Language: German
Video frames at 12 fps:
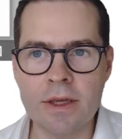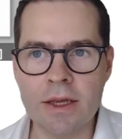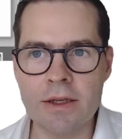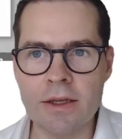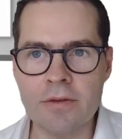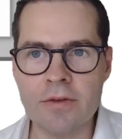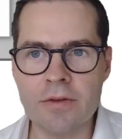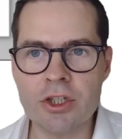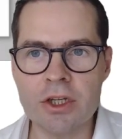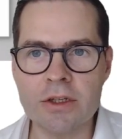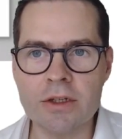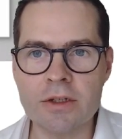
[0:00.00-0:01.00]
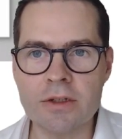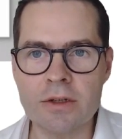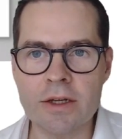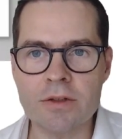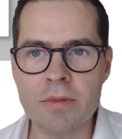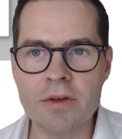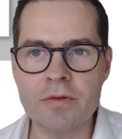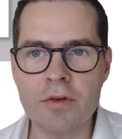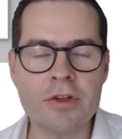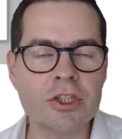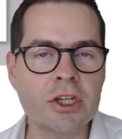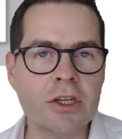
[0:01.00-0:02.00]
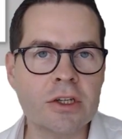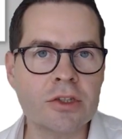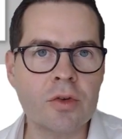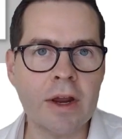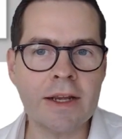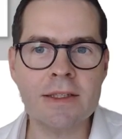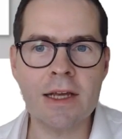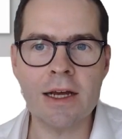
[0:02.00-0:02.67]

in die verschiedenen, also mich für verschiedene Tracks